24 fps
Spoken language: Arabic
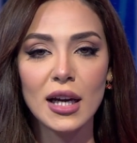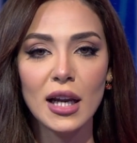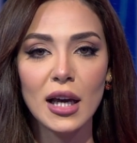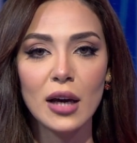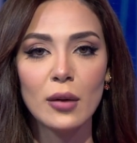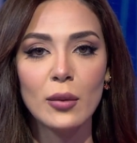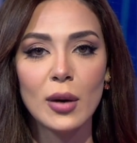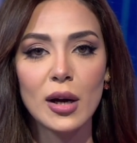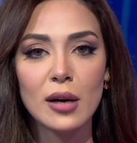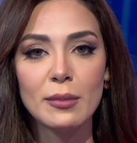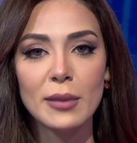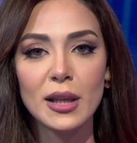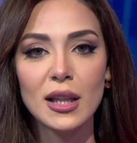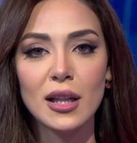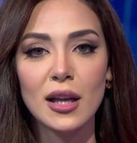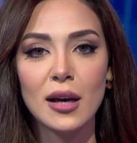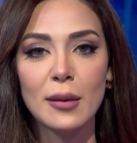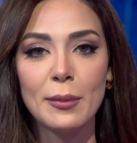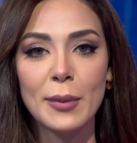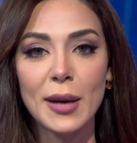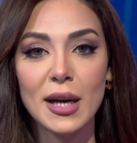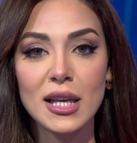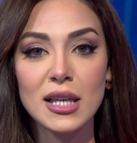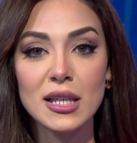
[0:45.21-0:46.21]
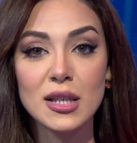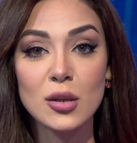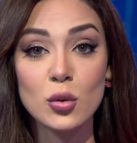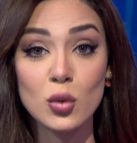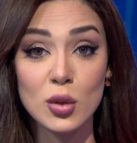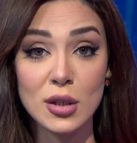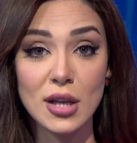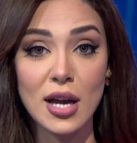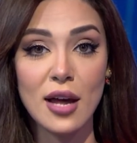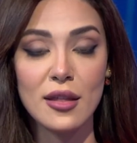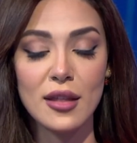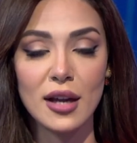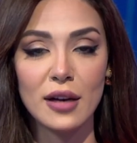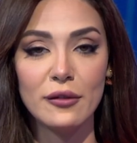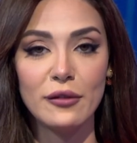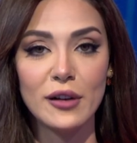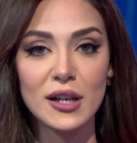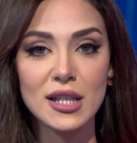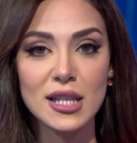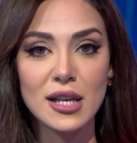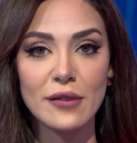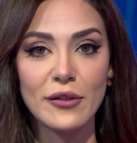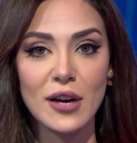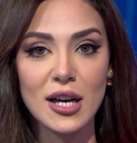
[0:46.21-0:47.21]
الحوار من باريس أستاذ
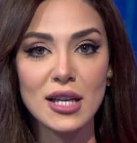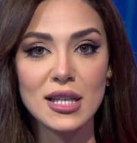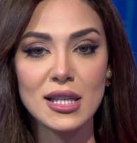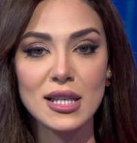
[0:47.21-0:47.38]
الفلسفة